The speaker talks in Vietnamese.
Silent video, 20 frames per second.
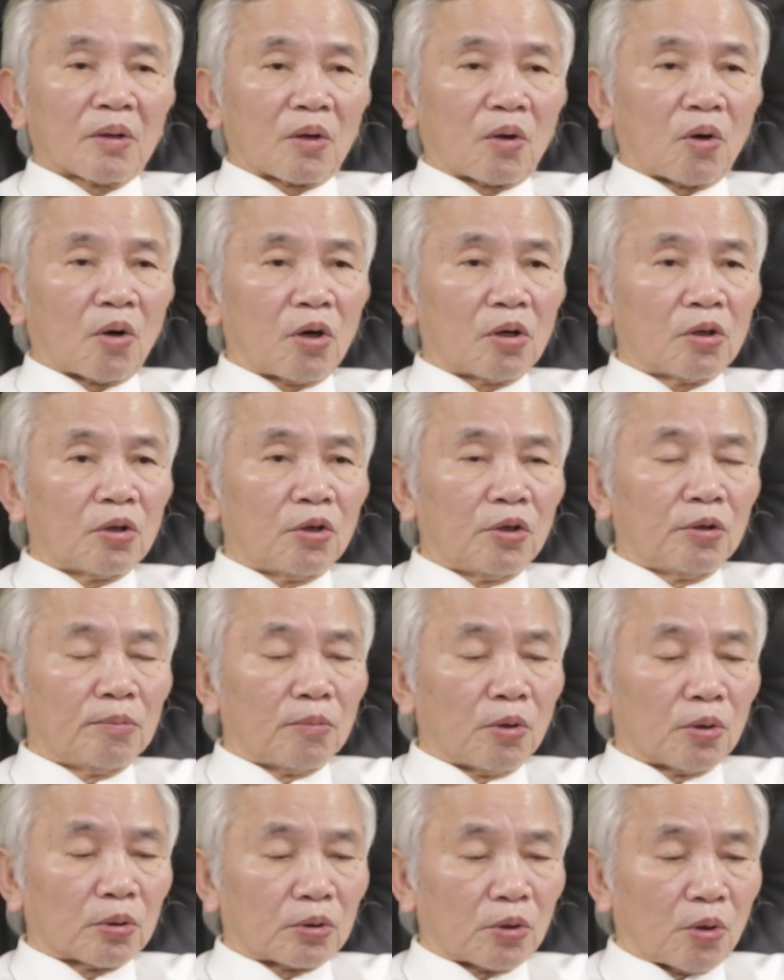có ngôi
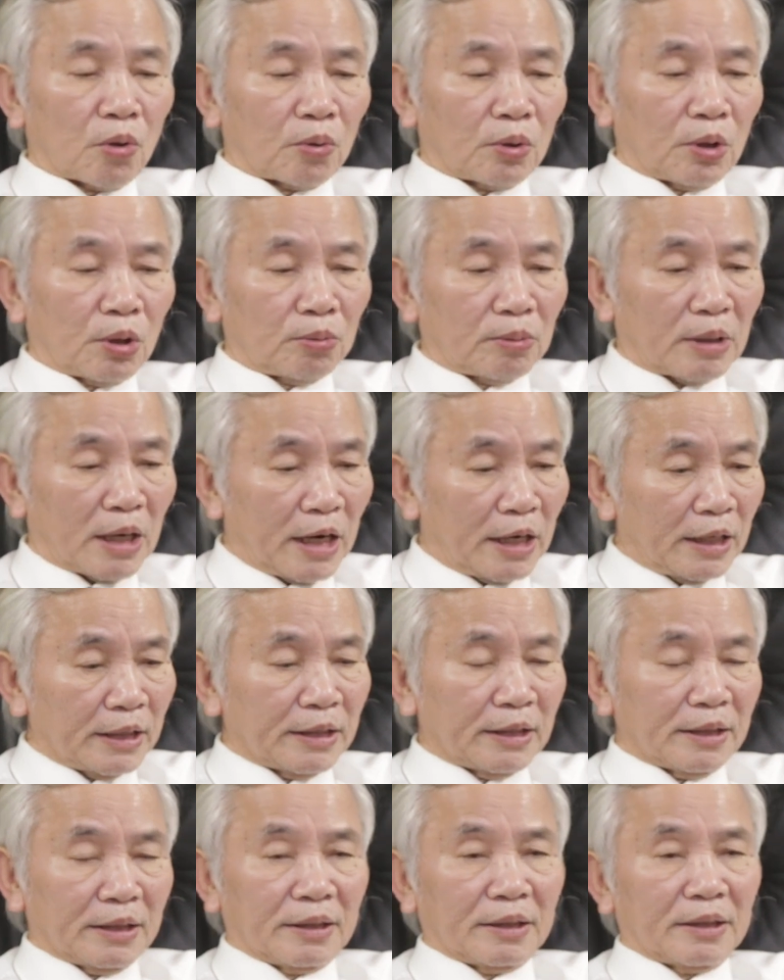mộ tổ lâu
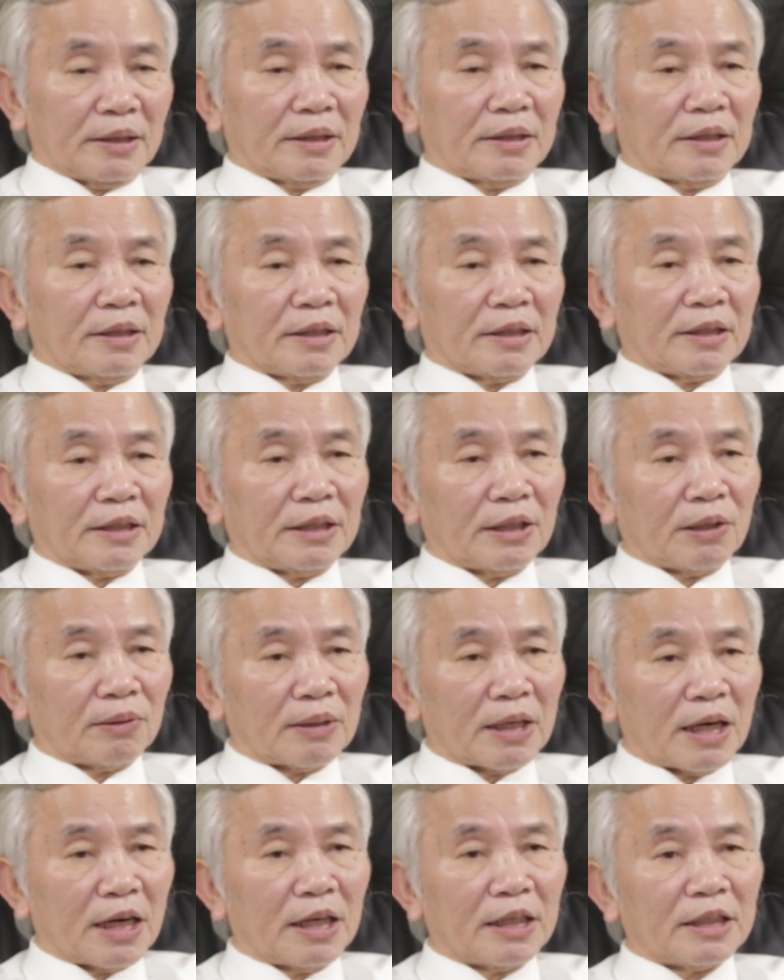đời nhiều
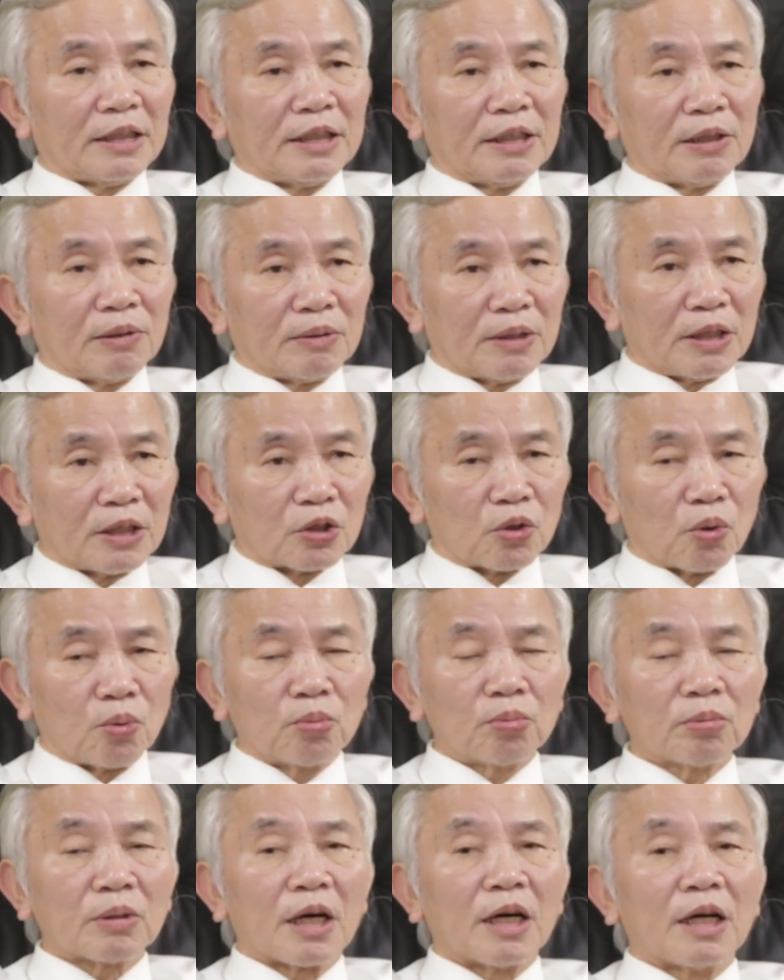đời nhiều người
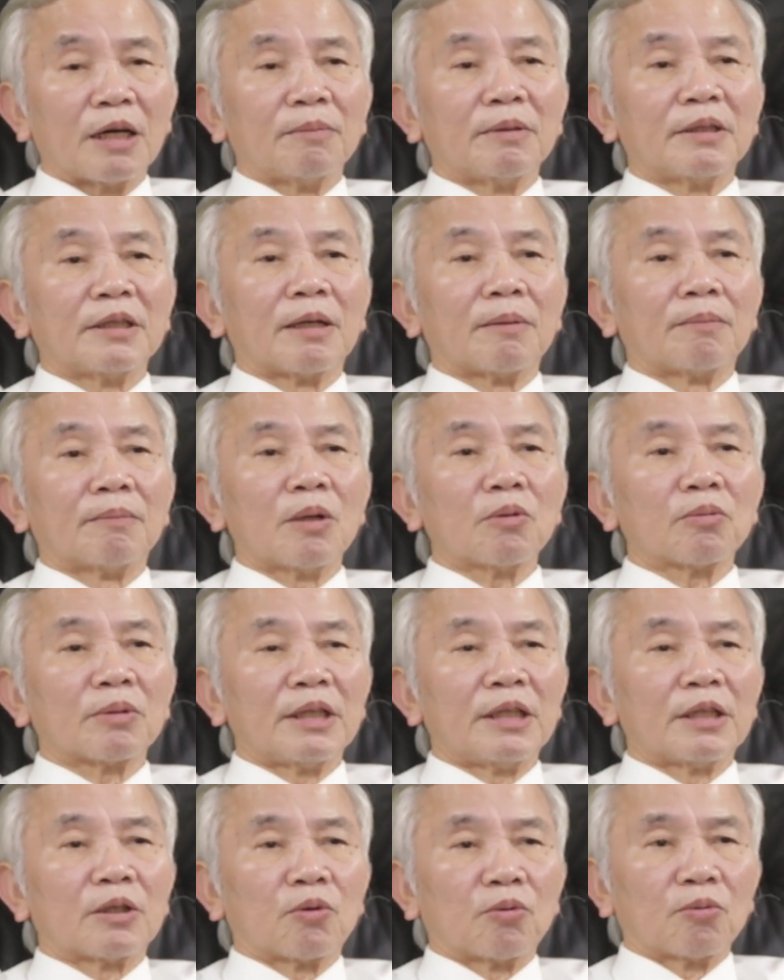cúng thờ bây giờ bốc
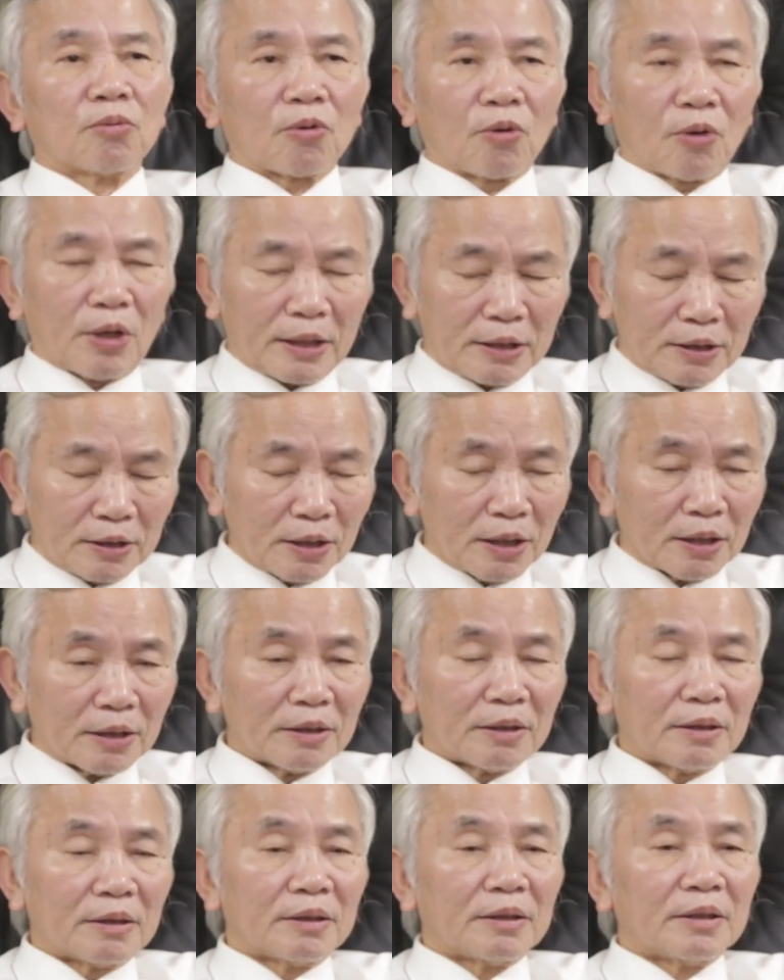đi cũng có ảnh hưởng
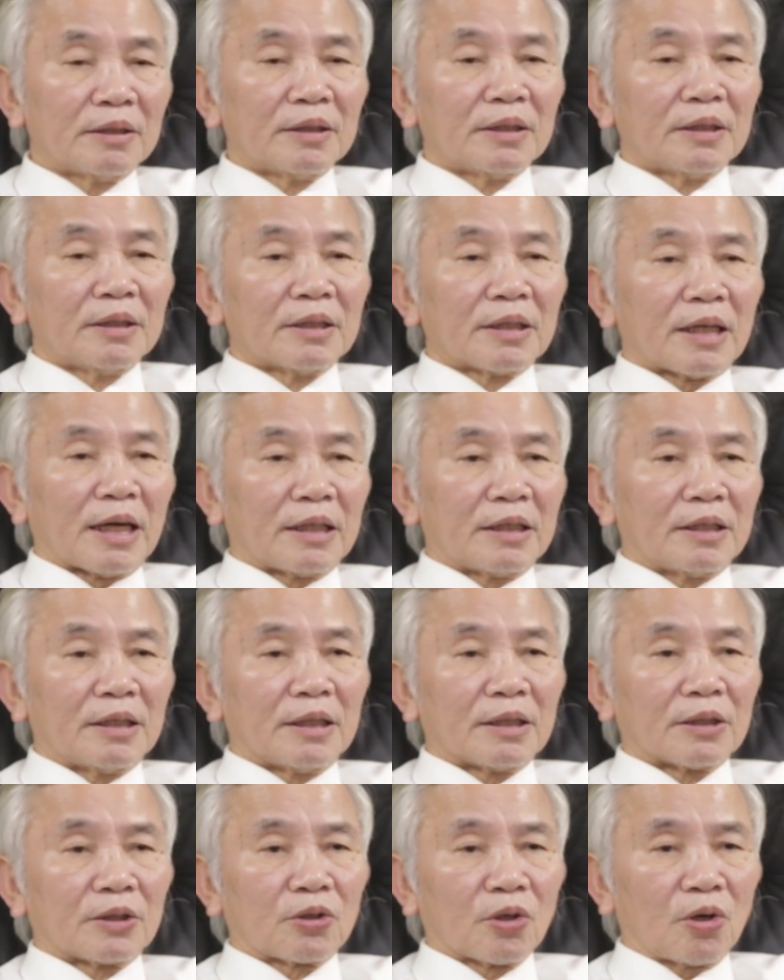ảnh
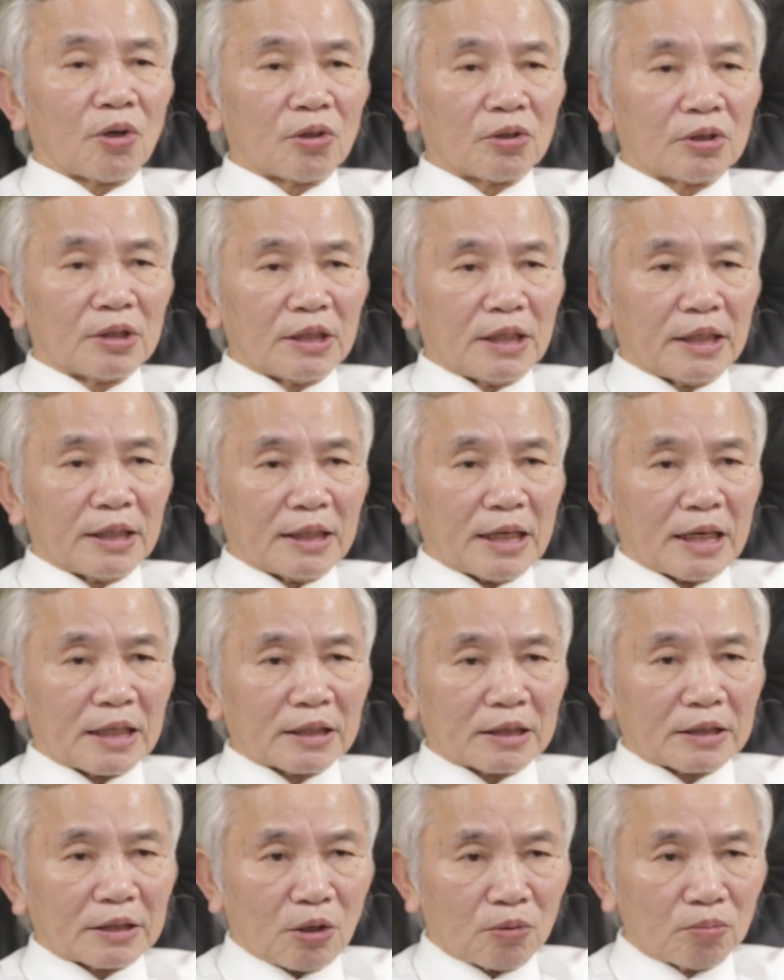hưởng cho người
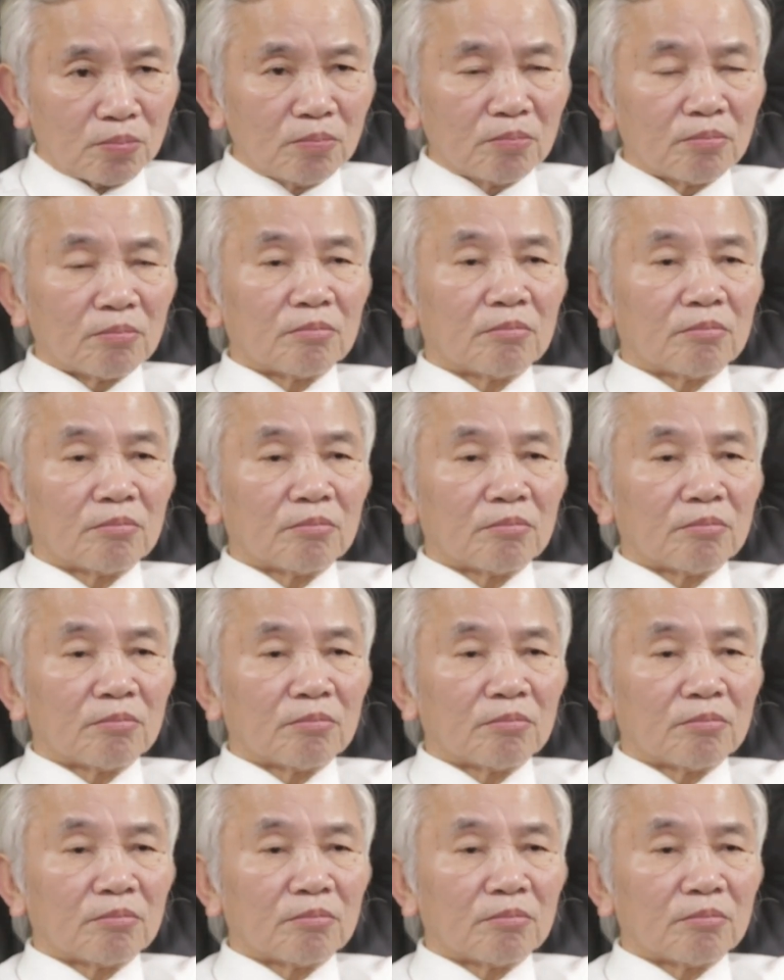đang sống